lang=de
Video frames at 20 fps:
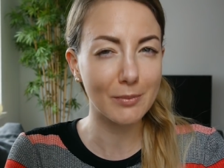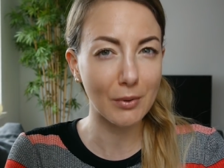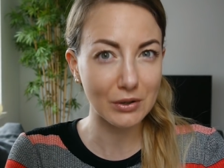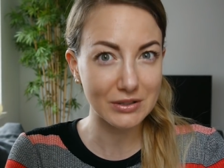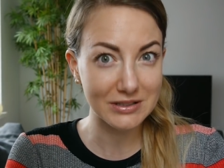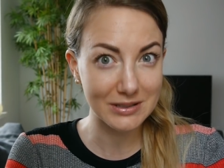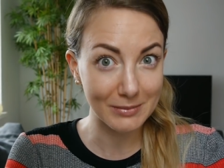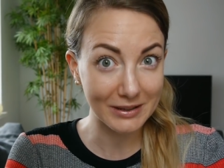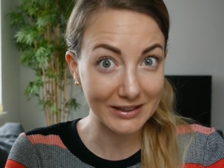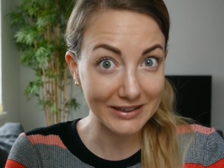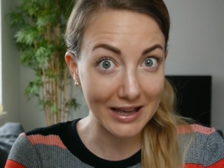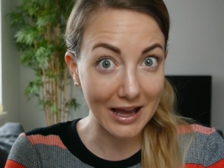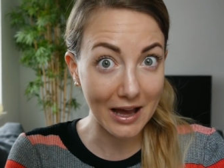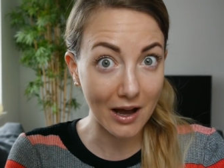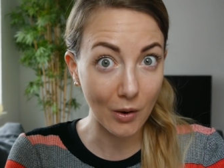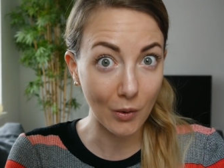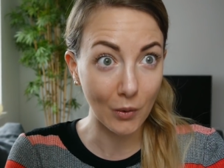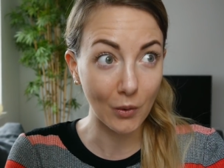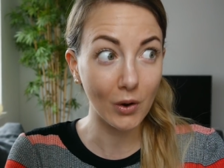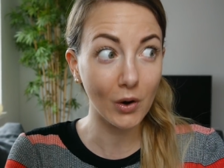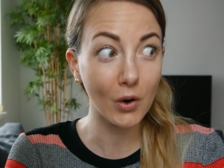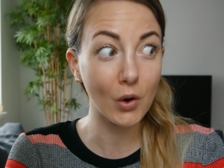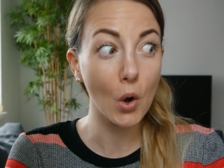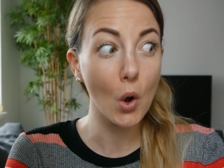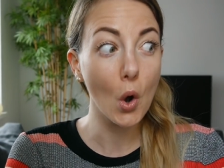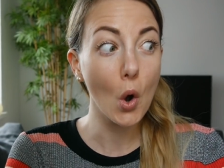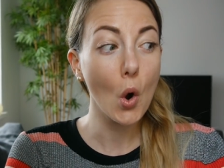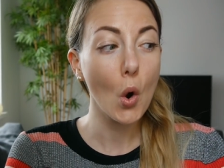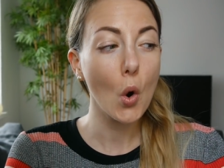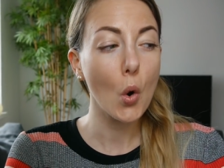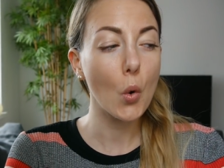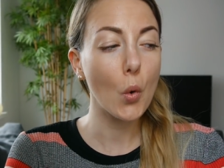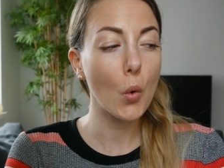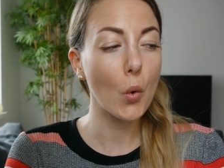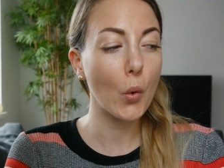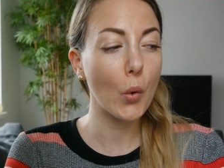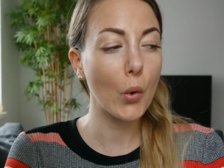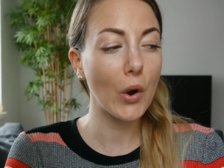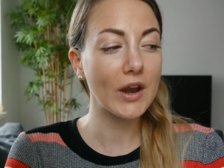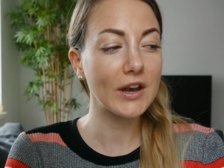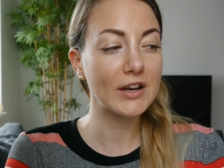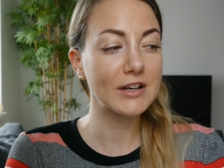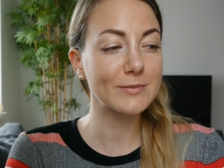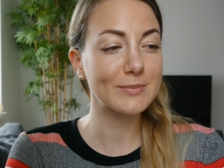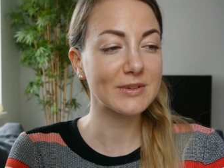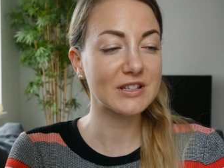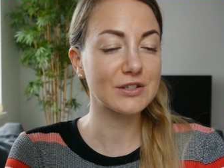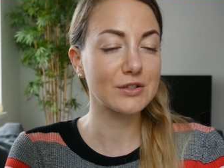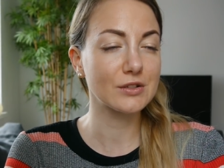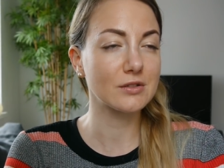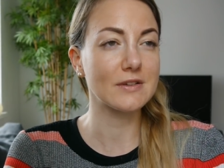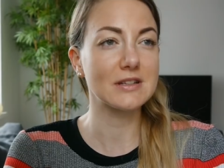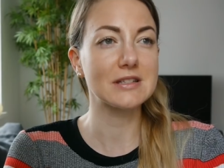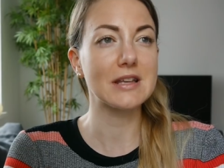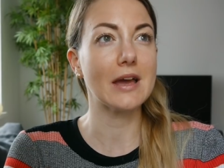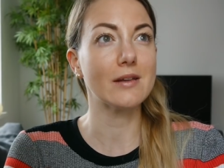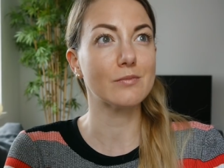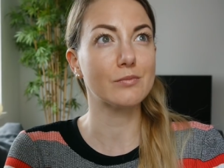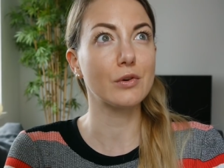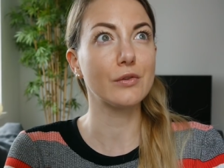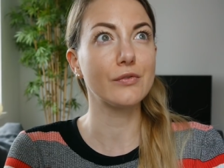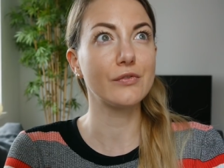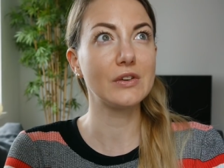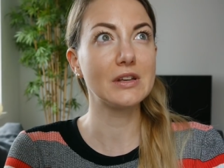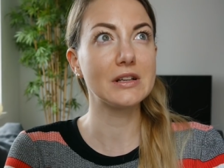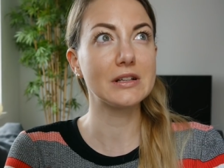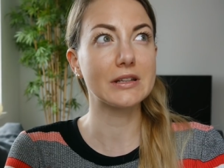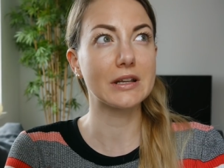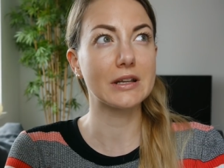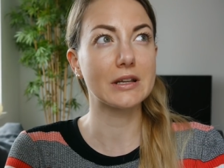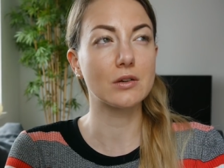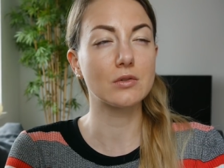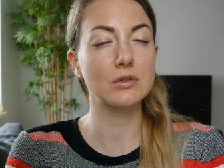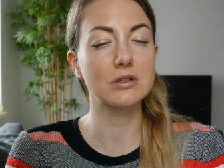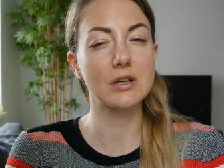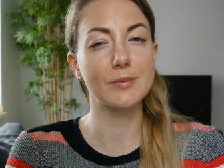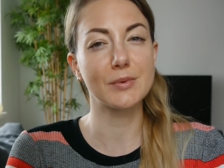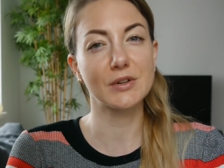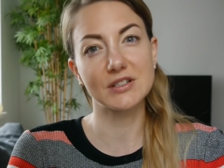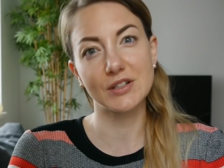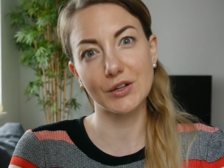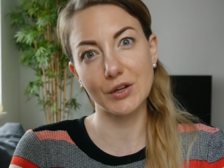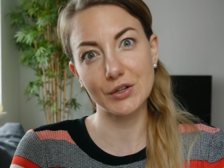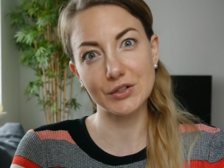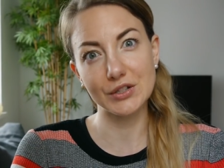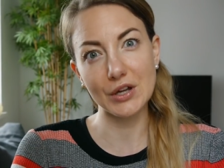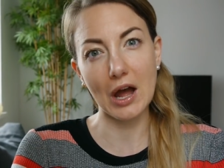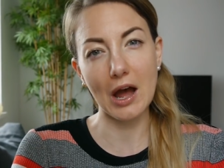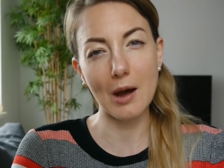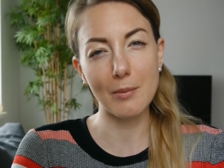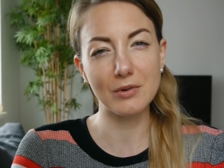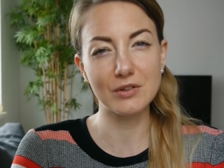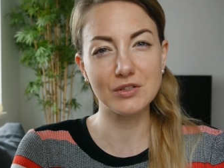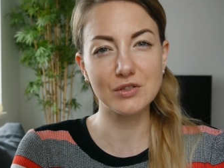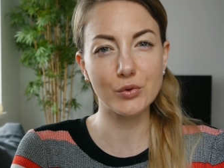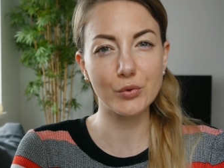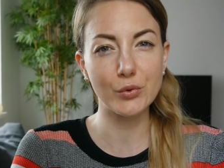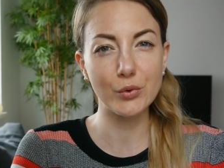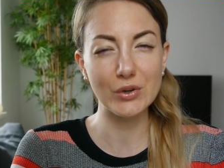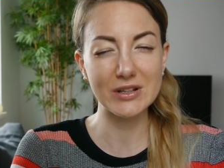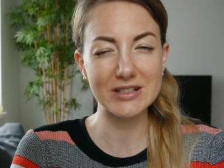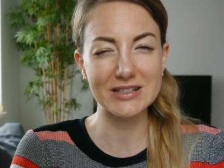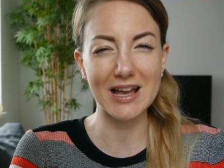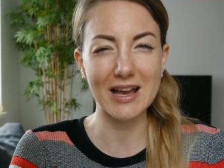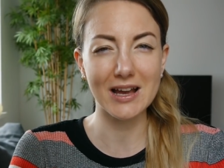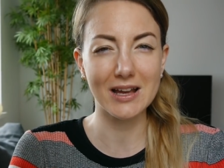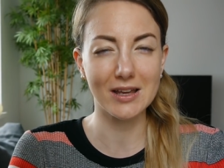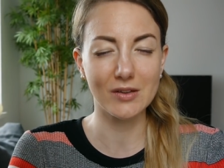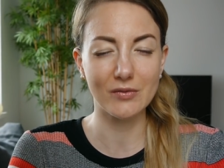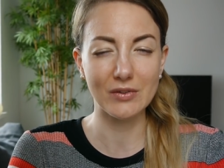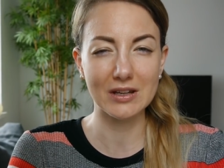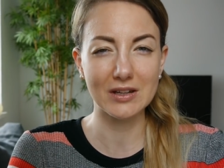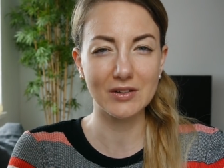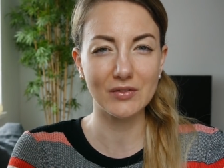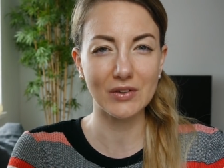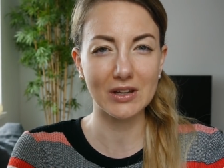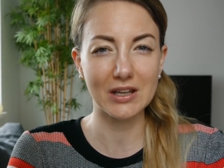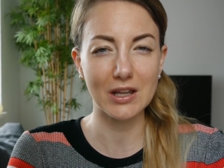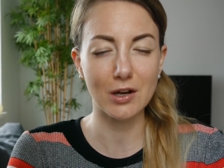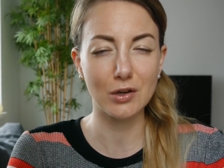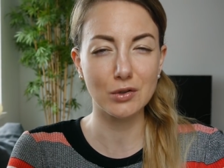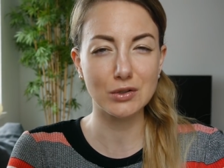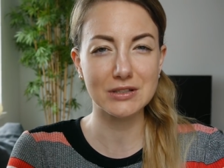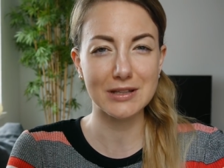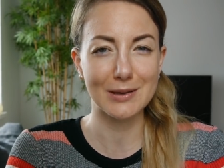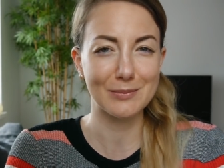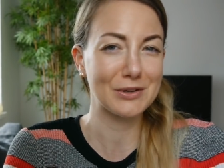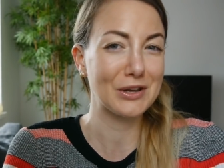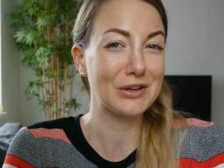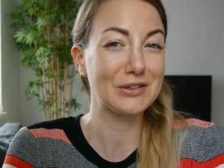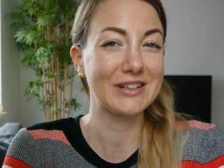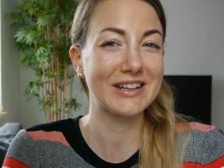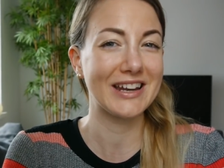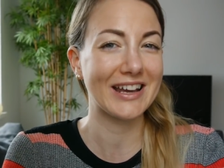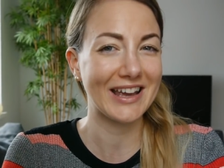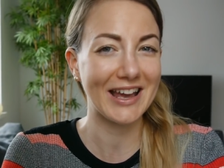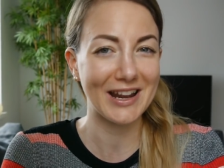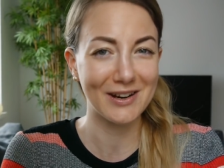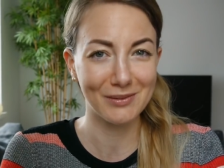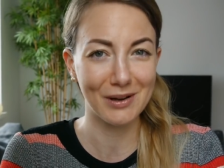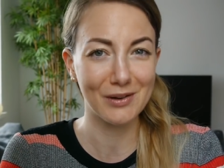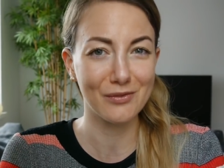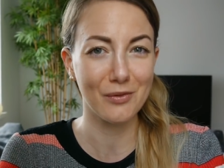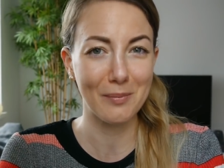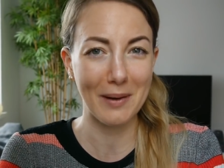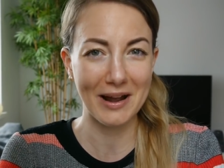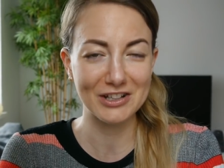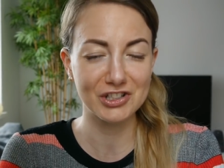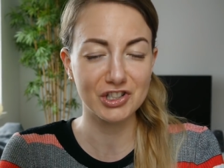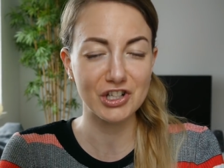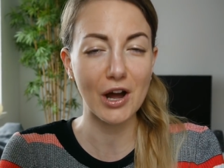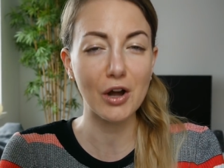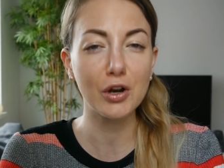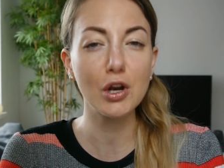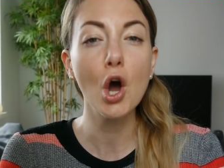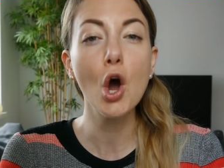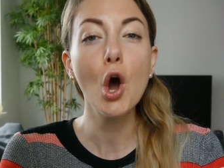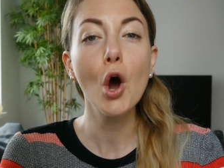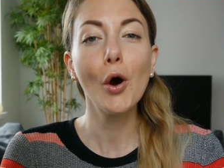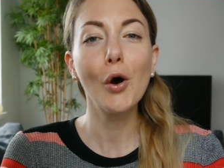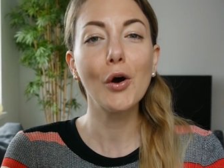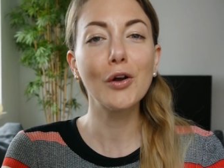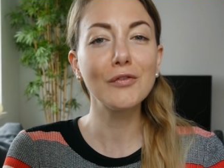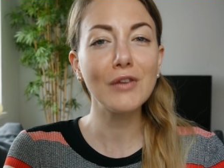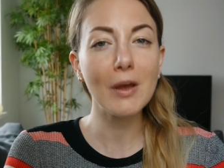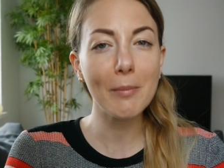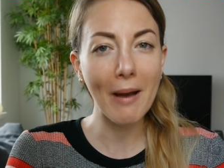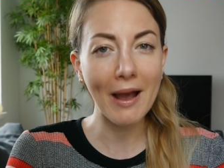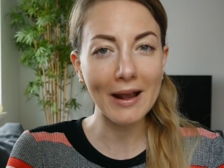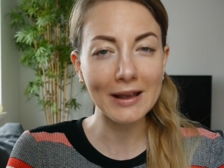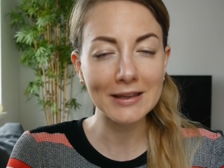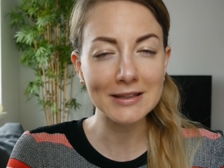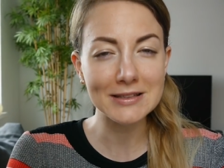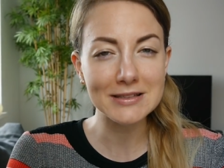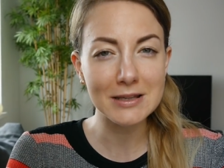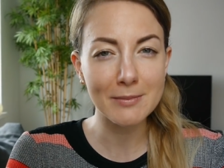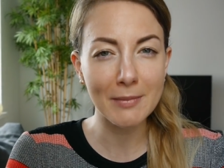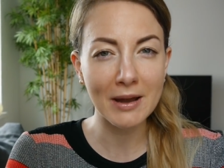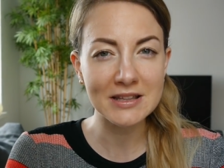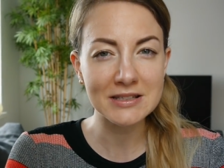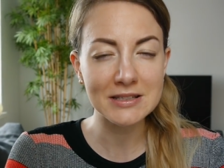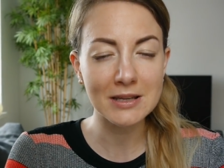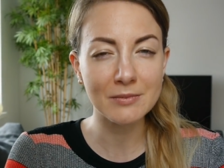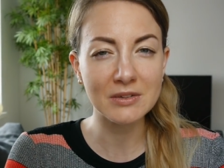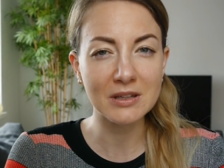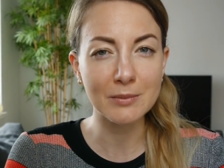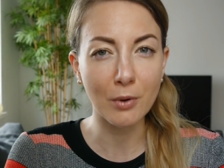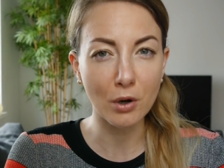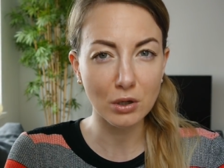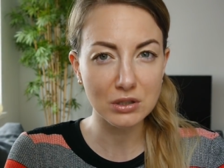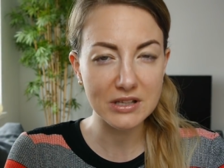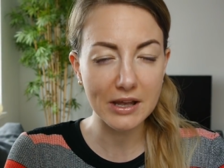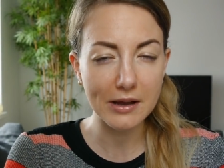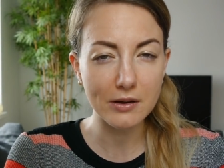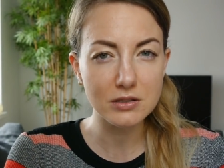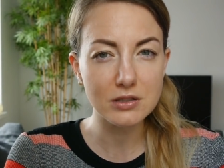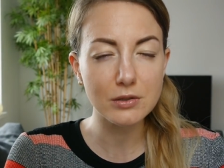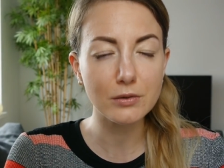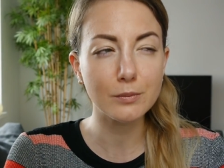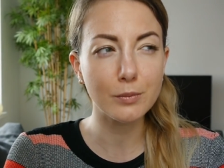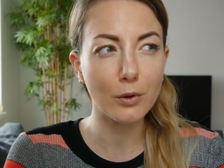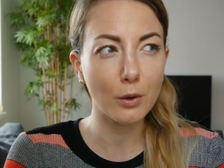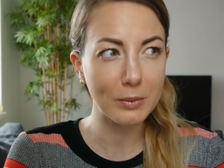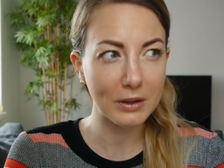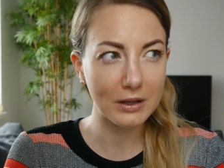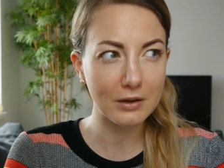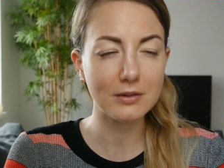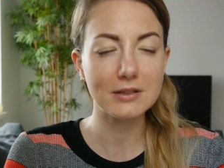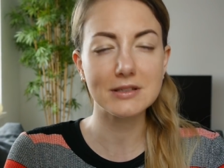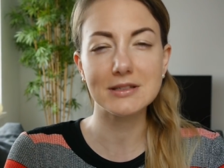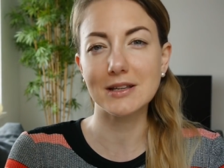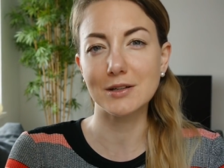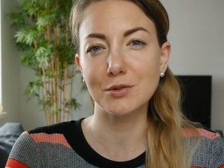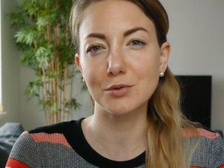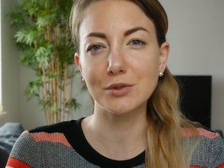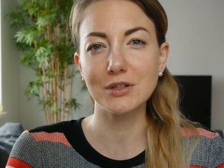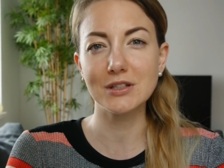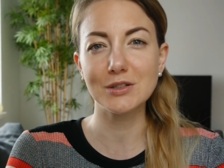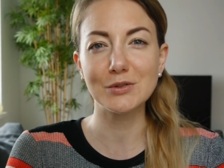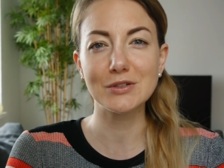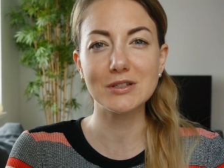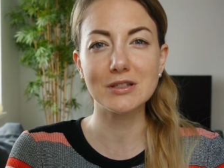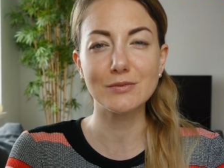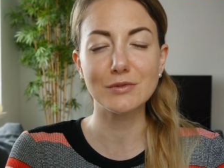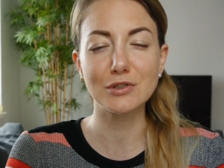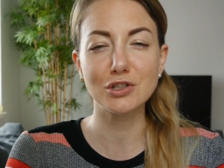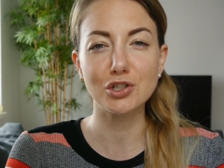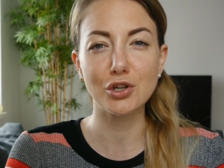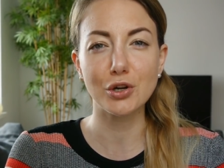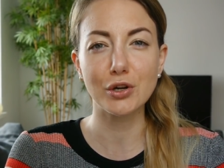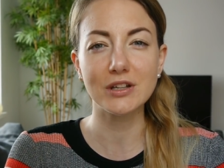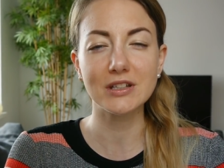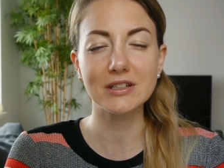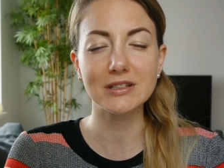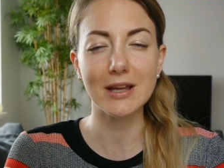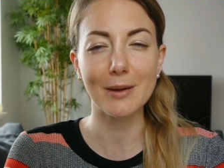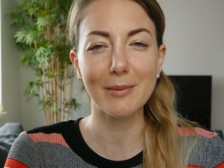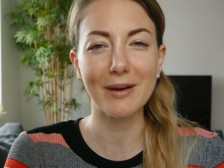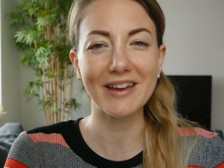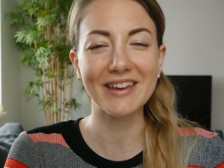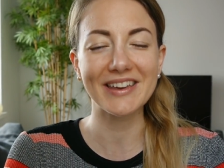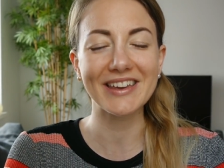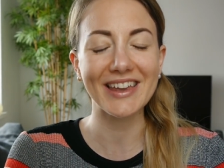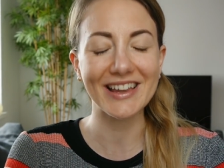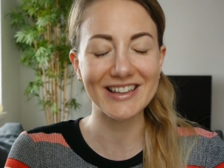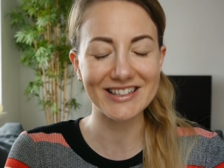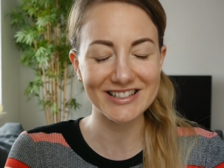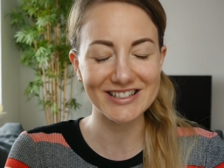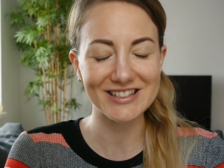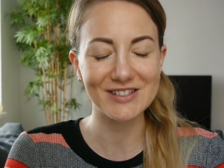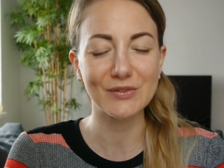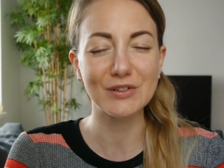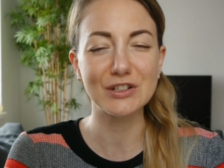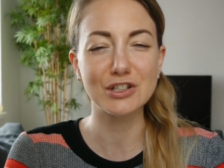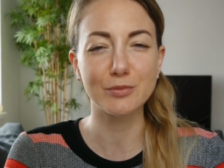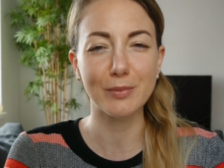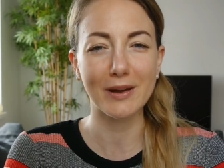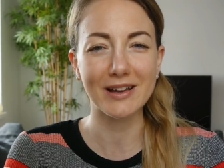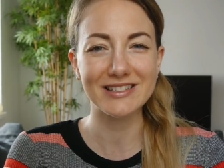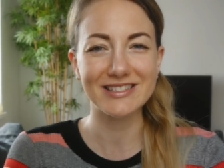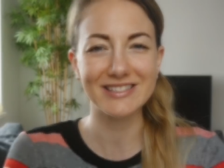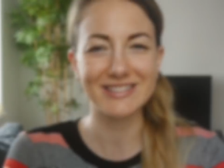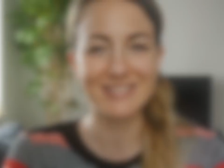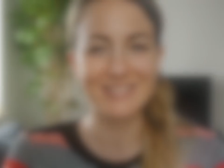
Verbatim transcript: box nämlich auch und beziehungsweise ein Profil der Degusterbox. Da könnt ihr auch ab und zu coole Sachen gewinnen. Wenn ihr Lust habt, könnt ihr da gerne mal vorbeischauen. Und wir packen jetzt gemeinsam die Box aus und probieren uns da durch. Und ich wünsche euch dabei ganz, ganz viel Spaß.